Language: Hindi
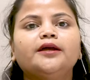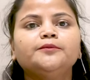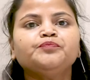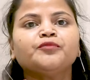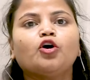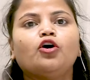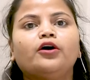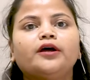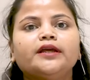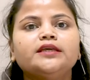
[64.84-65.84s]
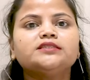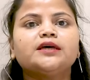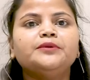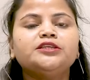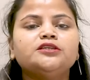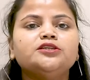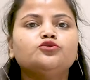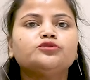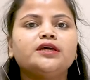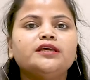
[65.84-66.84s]
हैं और इन सभी
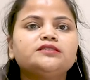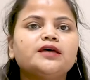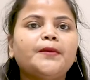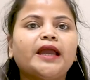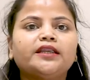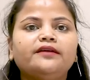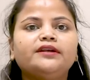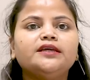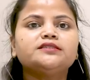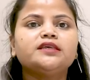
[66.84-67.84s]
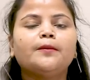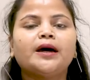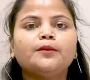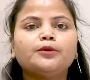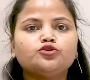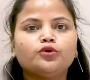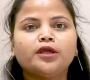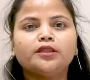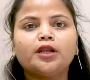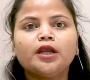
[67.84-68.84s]
चीजों से इन सब एक्टिविटीज से हमारे बच्चों के
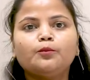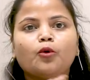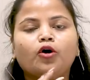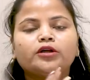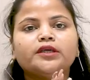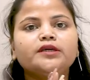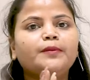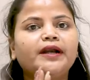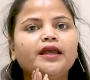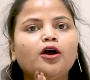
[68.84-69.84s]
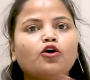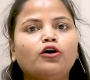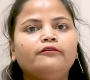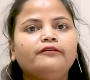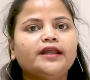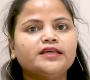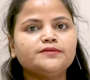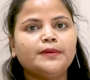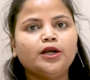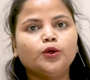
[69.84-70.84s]
अंदर एक बहुत ही बढ़िया
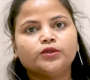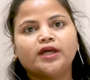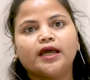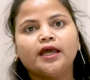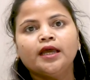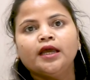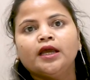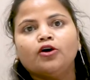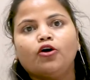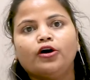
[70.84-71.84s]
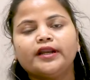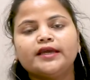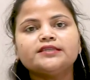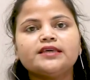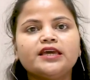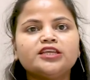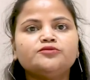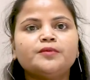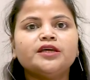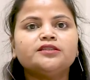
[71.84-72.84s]
कॉन्फिडेंस बिल्ड होता है और इस एज
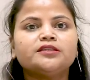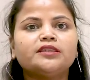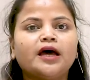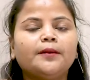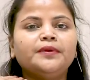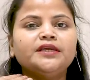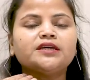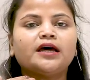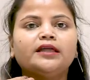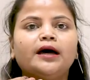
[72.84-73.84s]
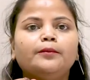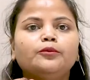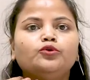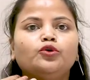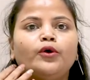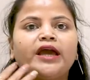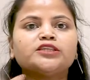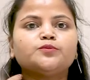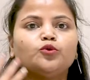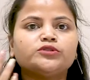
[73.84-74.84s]
में जितना भी ज्यादा हम उनको
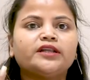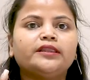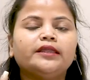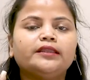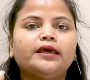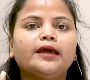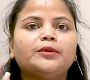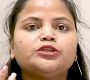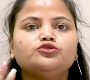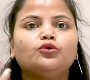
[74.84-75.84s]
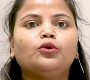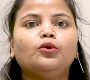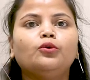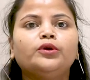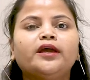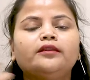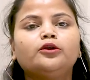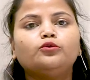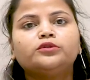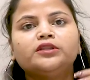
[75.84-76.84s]
एक्सपोजर देते हैं बच्चों को उनके
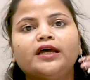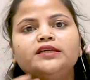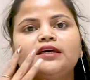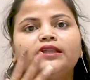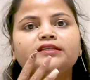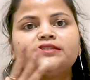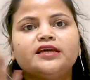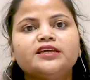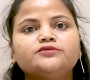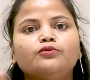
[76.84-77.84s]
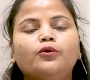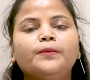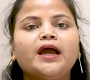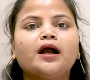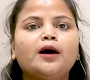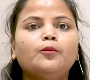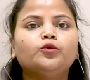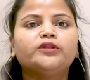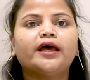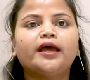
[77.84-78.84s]
अंदर उतना ही ज्यादा स्टेज फोबिया कम
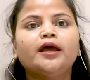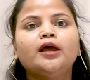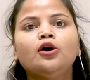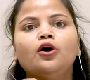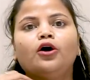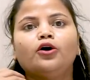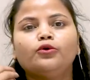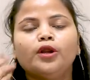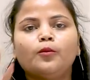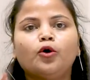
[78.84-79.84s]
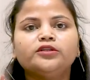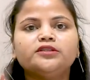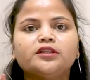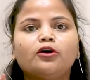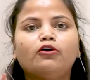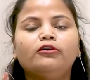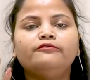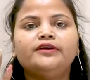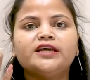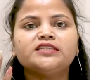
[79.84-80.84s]
होता है और उन्हें बहुत ही ज्यादा
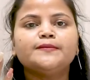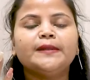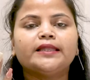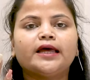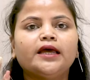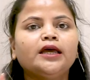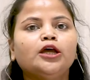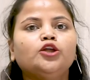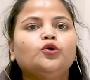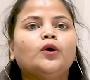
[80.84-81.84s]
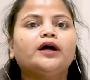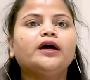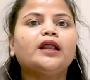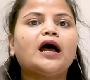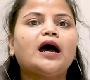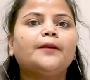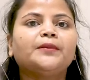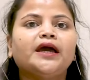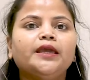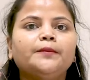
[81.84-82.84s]
कॉन्फिडेंस मिलता है तो अगर आप
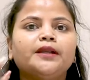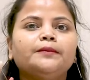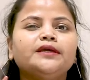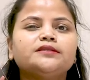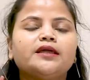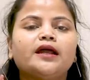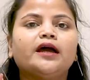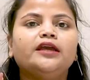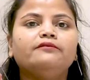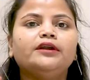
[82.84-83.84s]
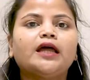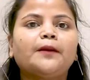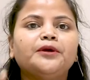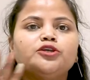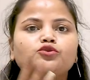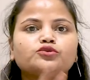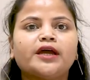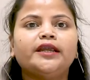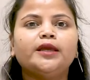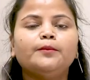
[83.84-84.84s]
कहीं पर भी इस तरह का इवेंट आपकी
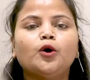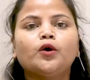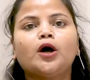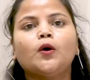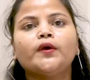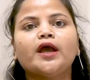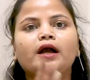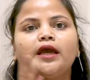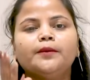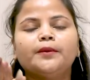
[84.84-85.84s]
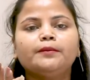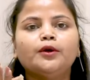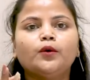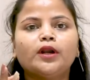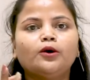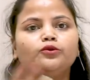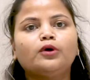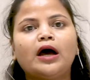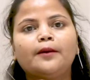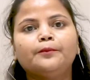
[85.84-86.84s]
सोसाइटी में हो रहा हो या कहीं पर भी हो रहा हो तो
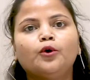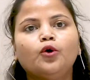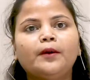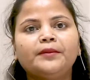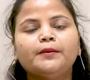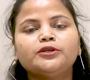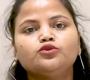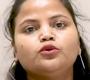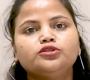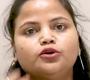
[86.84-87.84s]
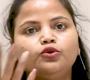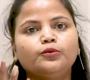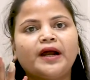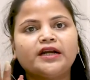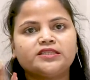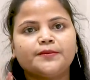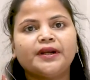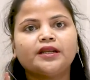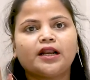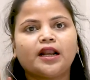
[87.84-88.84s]
आपको अपने बच्चों को जरूर
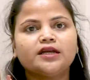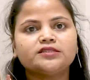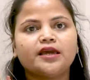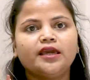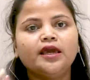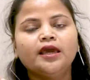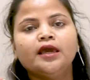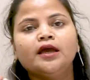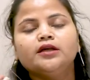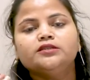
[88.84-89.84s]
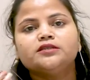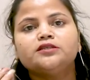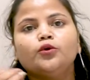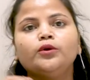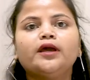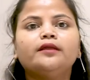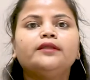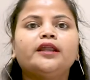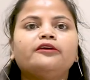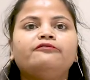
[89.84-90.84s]
पार्टिसिपेट कराना चाहिए जिससे उनके
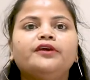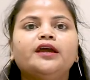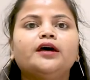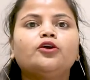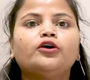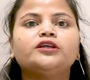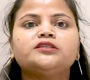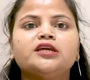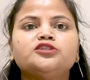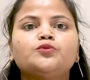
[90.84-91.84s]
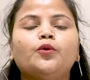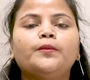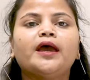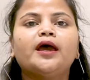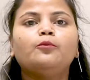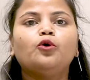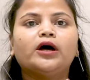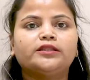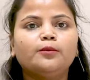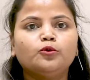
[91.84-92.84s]
अंदर एक फियर और स्टेज फोबिया है वो
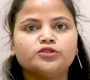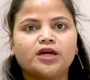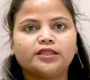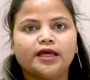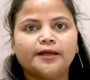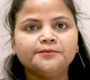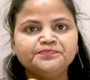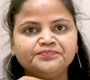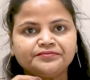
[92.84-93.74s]
खत्म हो जाता है